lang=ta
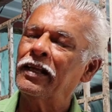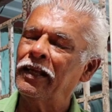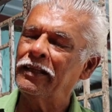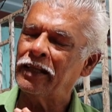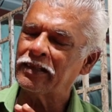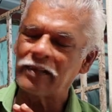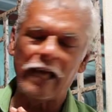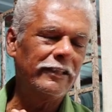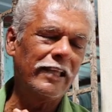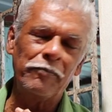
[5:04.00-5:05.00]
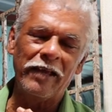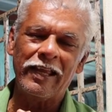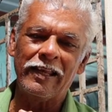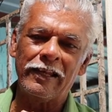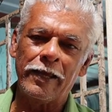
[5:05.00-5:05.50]
இதுக்கு சாத்தியமே
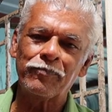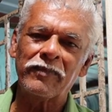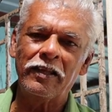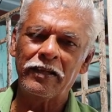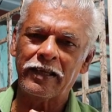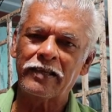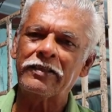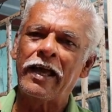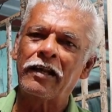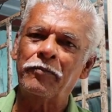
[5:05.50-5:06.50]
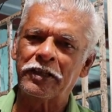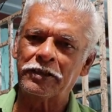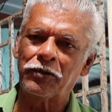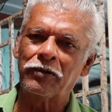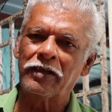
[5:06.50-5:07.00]
இல்லை இன்றைக்கு சேலம்
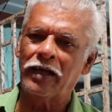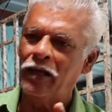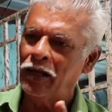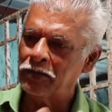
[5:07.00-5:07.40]
எடுத்துக்கொள்ளுங்க